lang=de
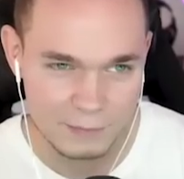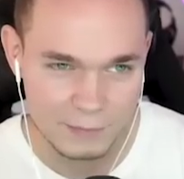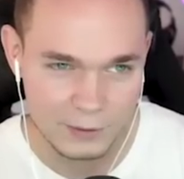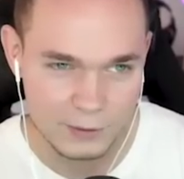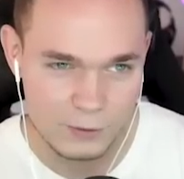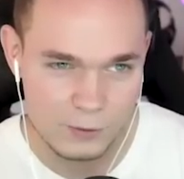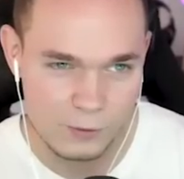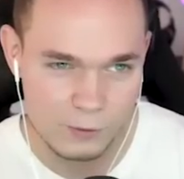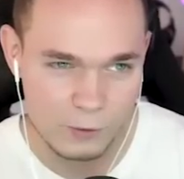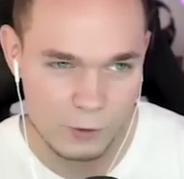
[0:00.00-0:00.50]
Mal
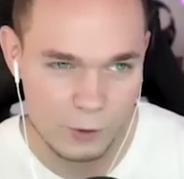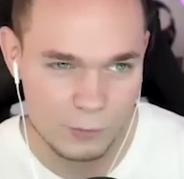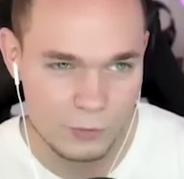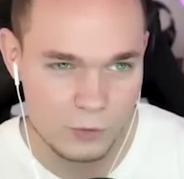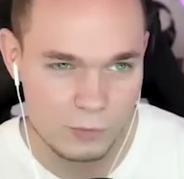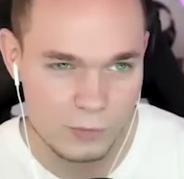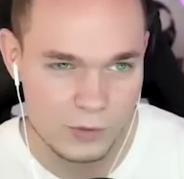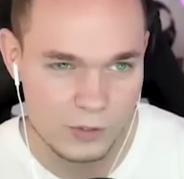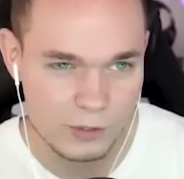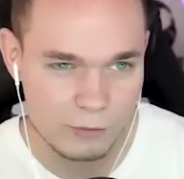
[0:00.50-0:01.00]
gucken, ob
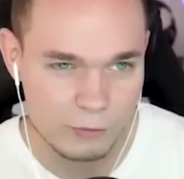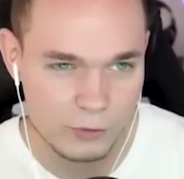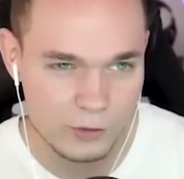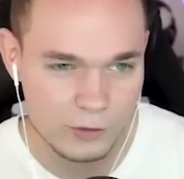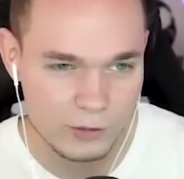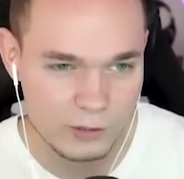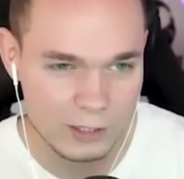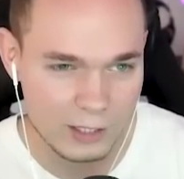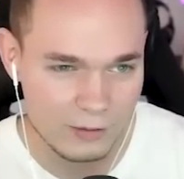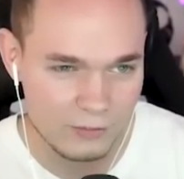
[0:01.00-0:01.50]
du mich hier
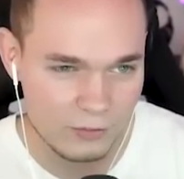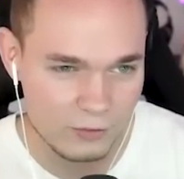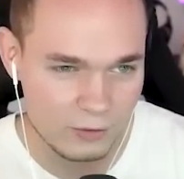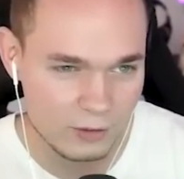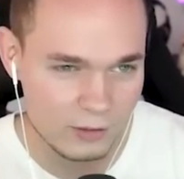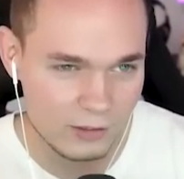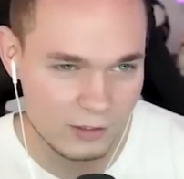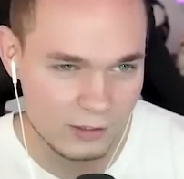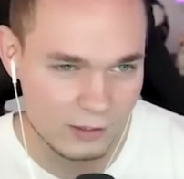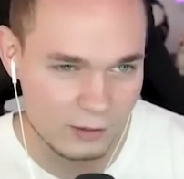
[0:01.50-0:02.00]
finden kannst
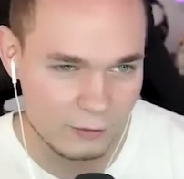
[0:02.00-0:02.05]
oder nicht.